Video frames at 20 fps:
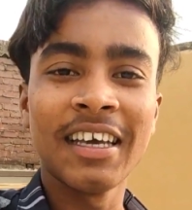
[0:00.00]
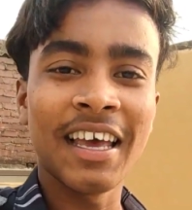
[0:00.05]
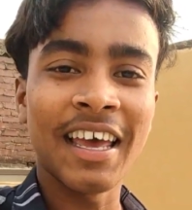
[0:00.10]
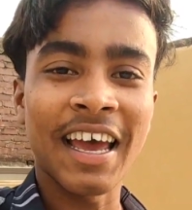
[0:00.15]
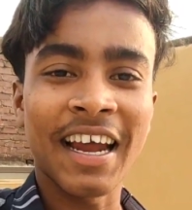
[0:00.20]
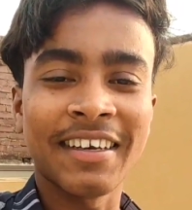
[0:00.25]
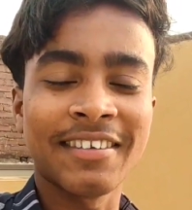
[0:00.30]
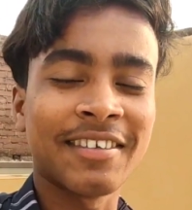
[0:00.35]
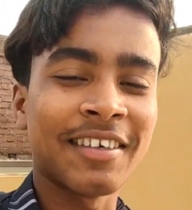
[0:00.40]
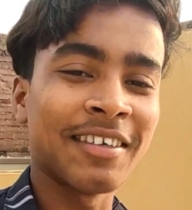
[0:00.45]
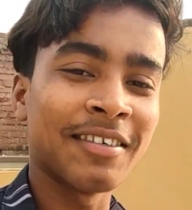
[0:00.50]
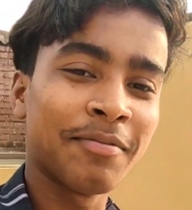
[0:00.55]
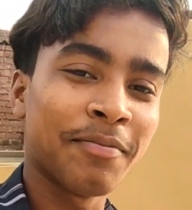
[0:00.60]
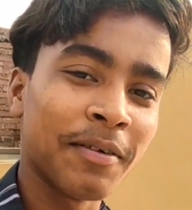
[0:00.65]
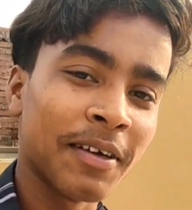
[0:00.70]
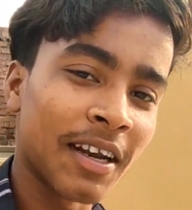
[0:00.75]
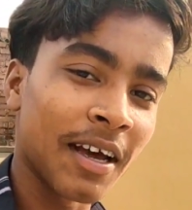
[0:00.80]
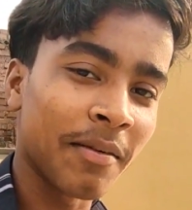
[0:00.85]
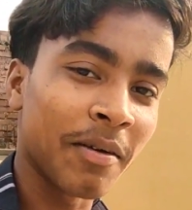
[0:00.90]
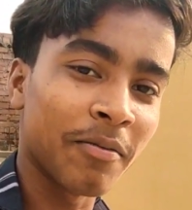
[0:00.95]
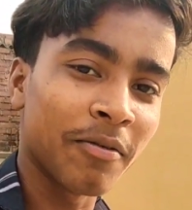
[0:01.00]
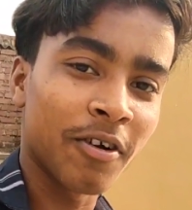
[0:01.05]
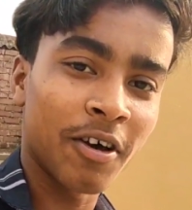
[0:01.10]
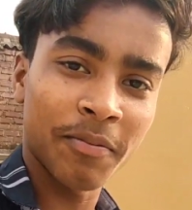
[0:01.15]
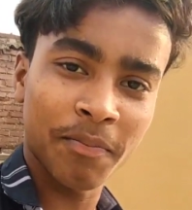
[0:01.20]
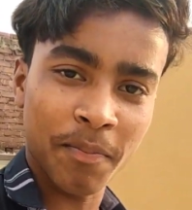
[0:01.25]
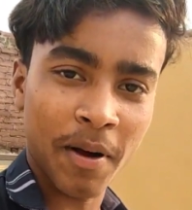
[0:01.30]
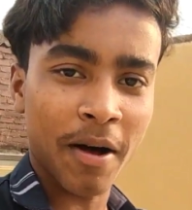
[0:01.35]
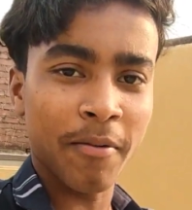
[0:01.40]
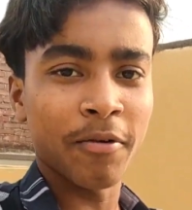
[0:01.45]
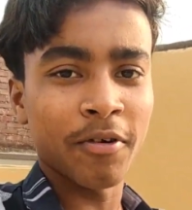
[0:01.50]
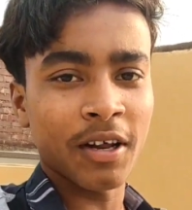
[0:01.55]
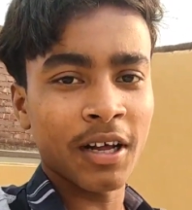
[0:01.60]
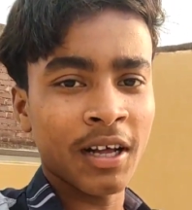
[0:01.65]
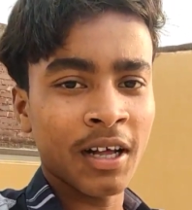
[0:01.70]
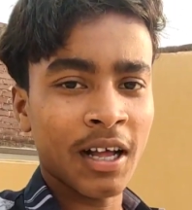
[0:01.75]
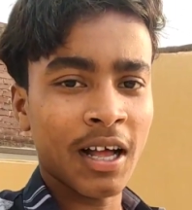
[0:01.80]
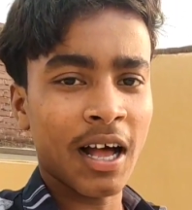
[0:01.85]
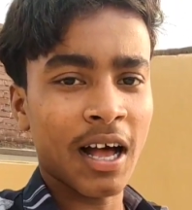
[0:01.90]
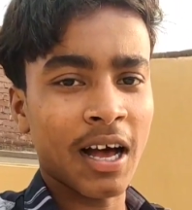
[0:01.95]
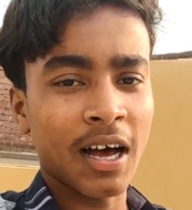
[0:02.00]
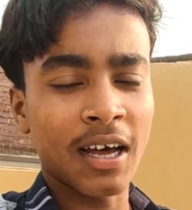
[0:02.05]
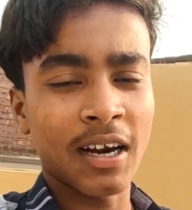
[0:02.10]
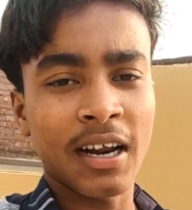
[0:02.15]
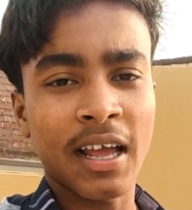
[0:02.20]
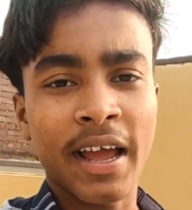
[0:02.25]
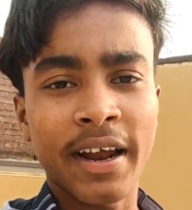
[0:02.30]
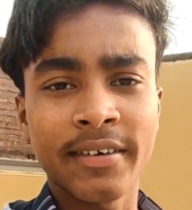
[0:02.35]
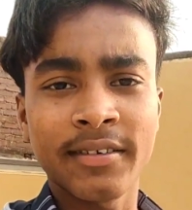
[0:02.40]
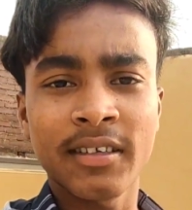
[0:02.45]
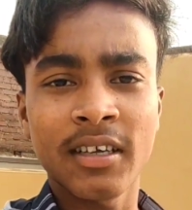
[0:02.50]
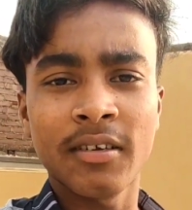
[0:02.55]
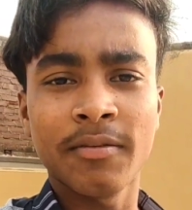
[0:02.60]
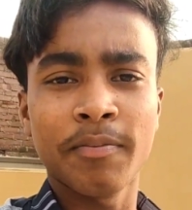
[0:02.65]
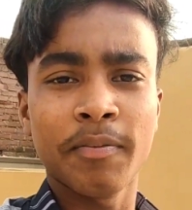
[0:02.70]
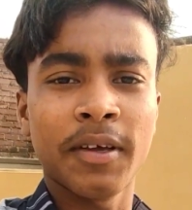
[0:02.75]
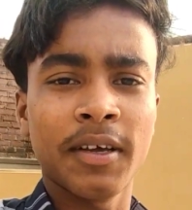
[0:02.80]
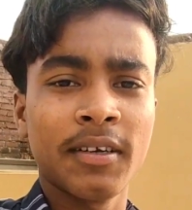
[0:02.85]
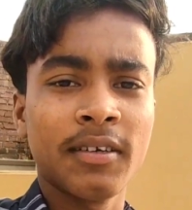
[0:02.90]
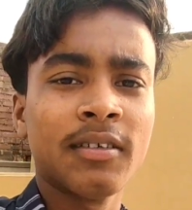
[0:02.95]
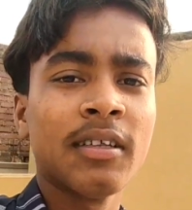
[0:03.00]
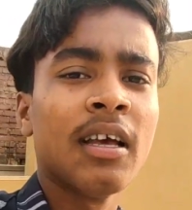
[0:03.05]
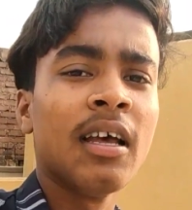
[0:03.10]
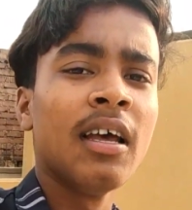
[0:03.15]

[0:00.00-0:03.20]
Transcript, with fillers: অ্যাডসেন্স পিন আমি মনে হয় পাবো না আর অ্যাডসেন্স পিন